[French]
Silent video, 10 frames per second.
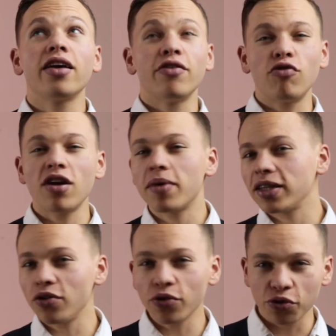Et voilà
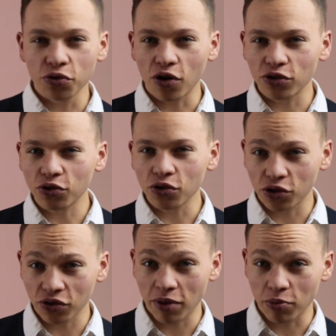maintenant que nous rentrons dans
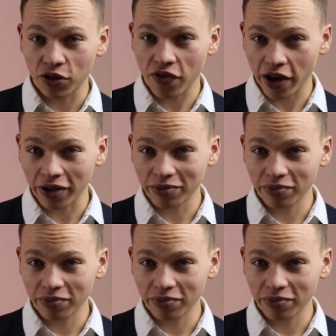son atmosphère.